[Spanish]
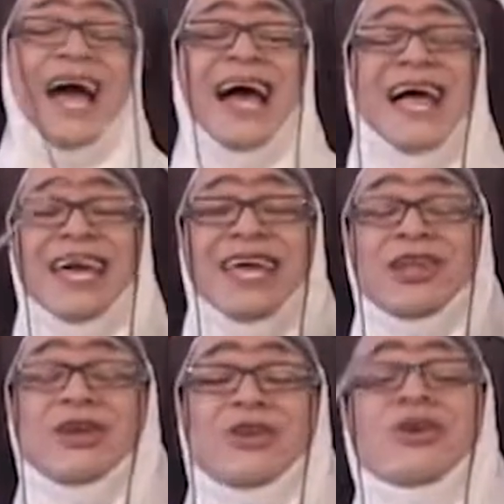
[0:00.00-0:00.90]
Ay,
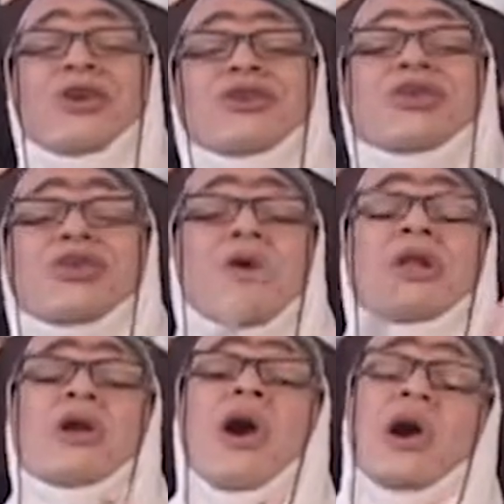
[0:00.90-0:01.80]
no, no, no, no, no,
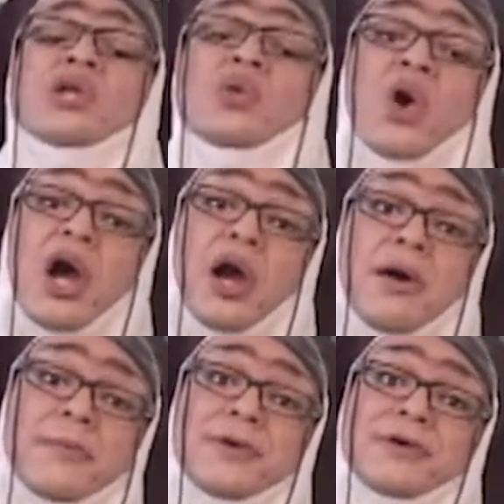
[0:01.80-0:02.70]
Ay, no
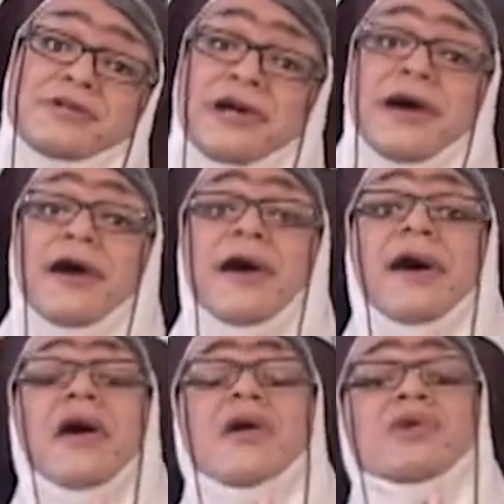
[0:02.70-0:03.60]
hagan
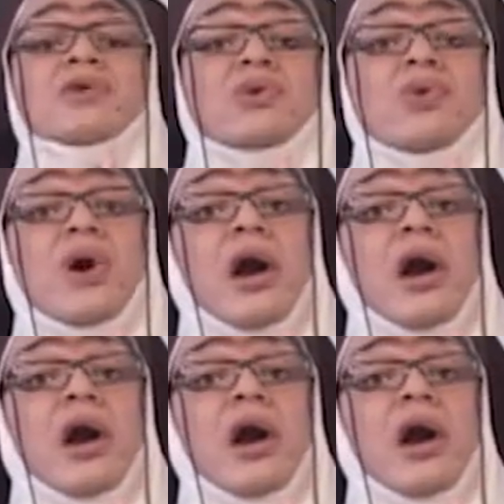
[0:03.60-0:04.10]
bulla, no